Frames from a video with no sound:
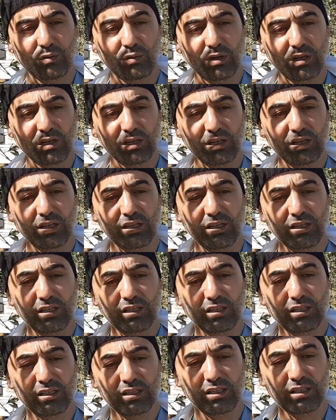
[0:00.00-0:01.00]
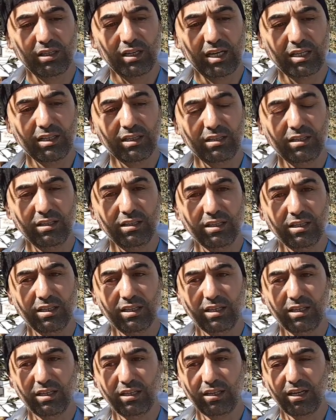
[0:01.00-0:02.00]
والعدد
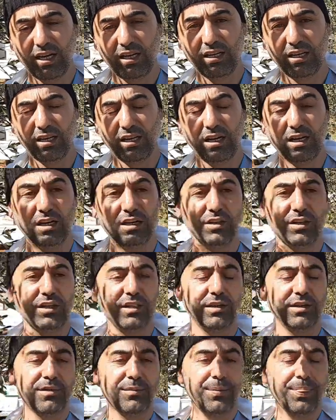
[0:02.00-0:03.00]
النحل الحاضن